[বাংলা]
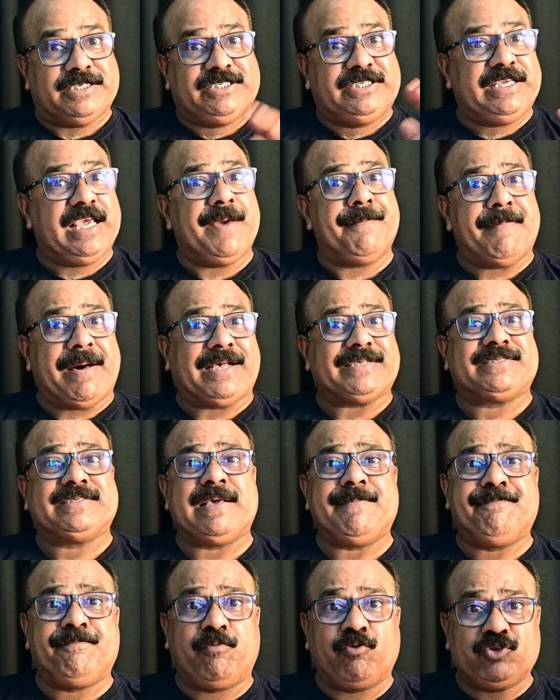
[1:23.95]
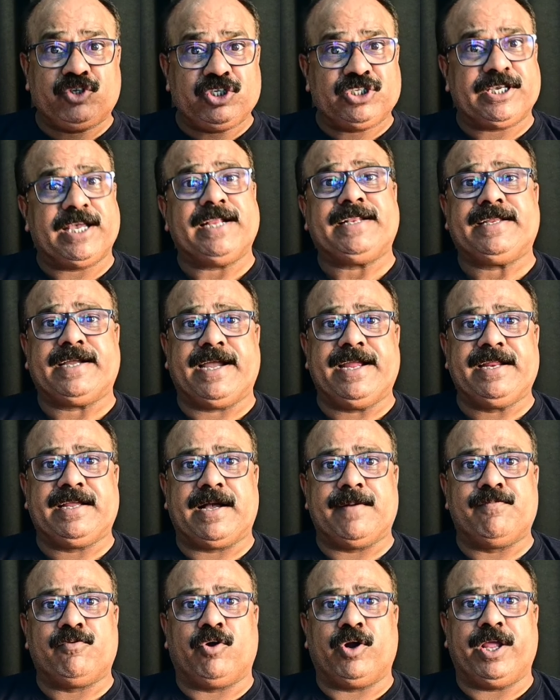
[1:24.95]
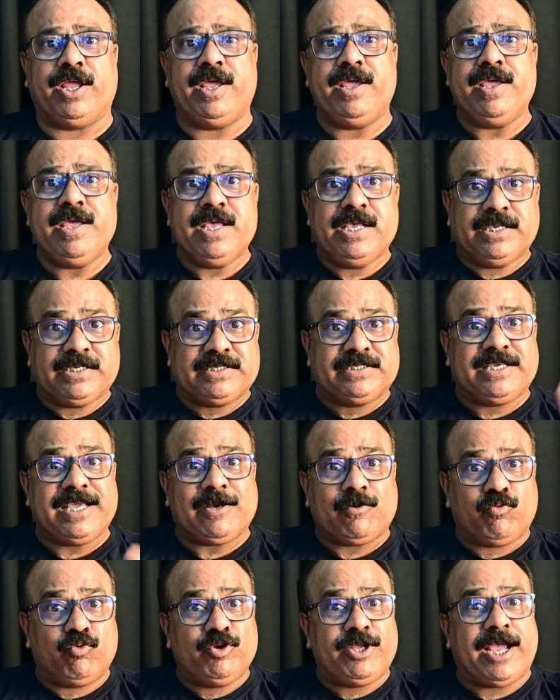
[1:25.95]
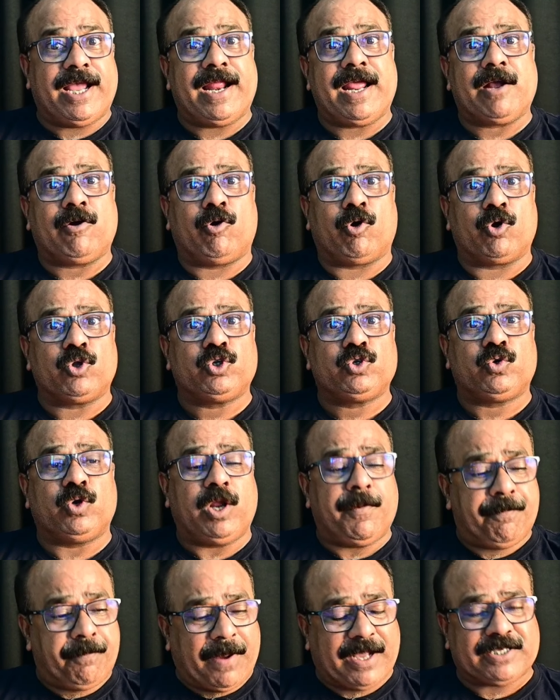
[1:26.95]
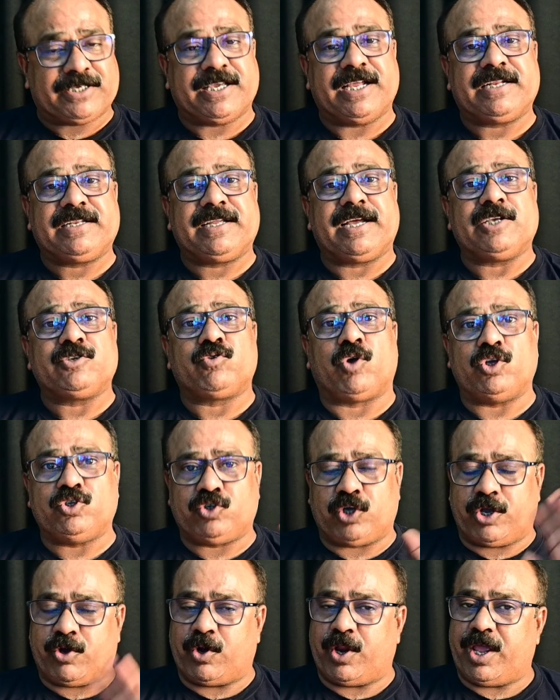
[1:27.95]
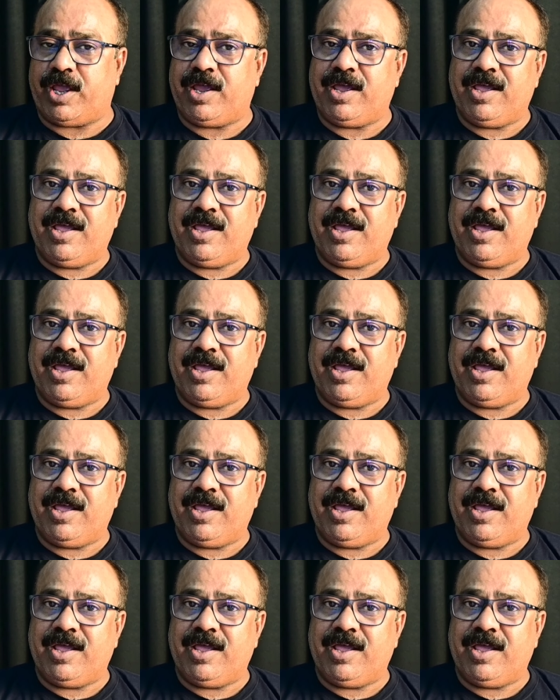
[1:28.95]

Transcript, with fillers: যে মাসে পঁচিশ হাজার টাকা ইনকাম করে সে কুড়ি হাজার খরচ করে পাঁচ হাজার টাকা সঞ্চয় করে